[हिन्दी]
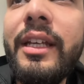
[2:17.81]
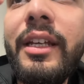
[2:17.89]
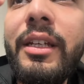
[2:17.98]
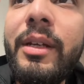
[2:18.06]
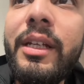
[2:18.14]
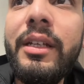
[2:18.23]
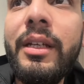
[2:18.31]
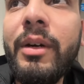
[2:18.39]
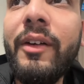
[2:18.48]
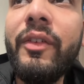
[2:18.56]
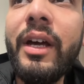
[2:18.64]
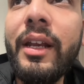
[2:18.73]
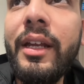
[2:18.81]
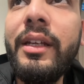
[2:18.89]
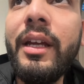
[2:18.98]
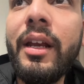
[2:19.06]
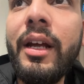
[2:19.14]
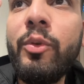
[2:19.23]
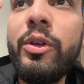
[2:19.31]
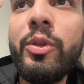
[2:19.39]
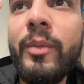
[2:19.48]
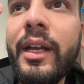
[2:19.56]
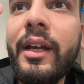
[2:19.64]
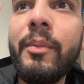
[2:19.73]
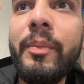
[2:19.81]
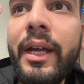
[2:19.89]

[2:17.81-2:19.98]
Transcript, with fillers: देखेगी मेरी कि माफ़ करना है नहीं करना अब कोई तुम्हारे घर